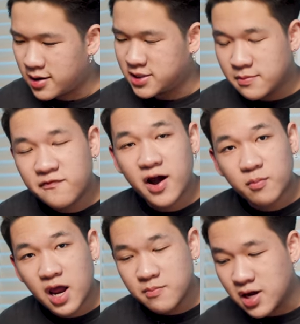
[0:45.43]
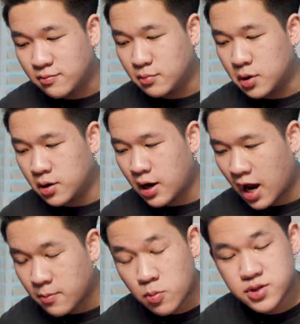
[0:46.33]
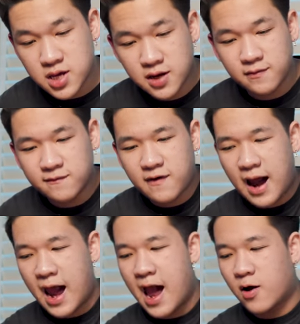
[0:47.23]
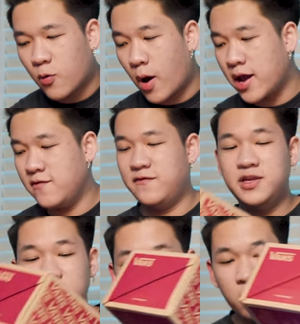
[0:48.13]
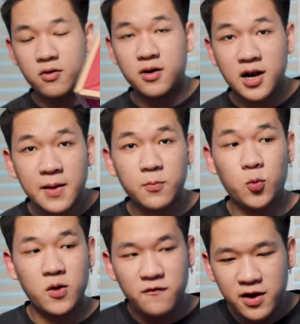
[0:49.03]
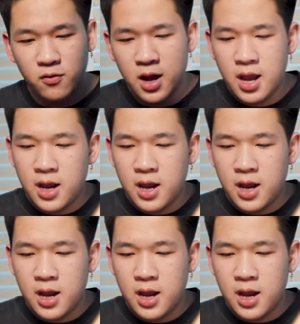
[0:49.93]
Chính vậy hôm nay mình mới unboxing và quay video clip review.